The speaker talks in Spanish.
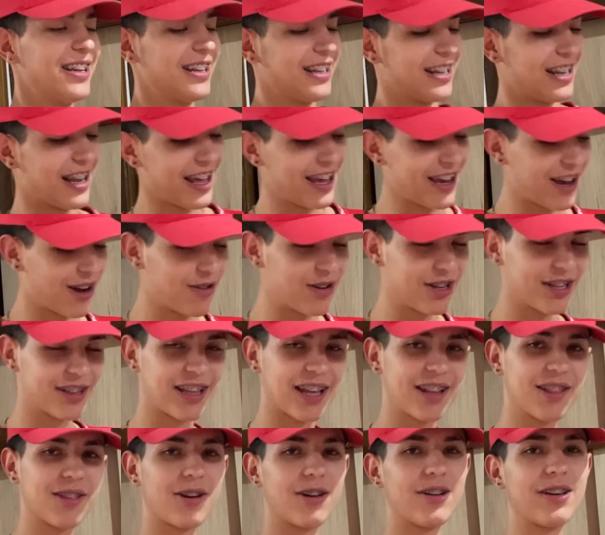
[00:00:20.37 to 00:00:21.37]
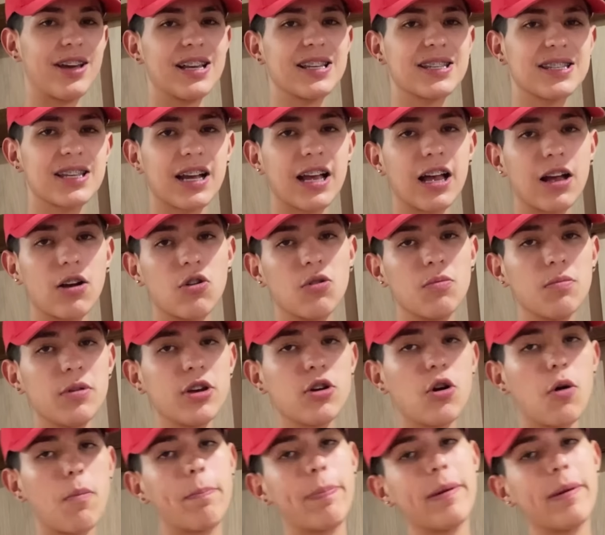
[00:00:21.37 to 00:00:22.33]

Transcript: La diablita todavía está acá conmigo,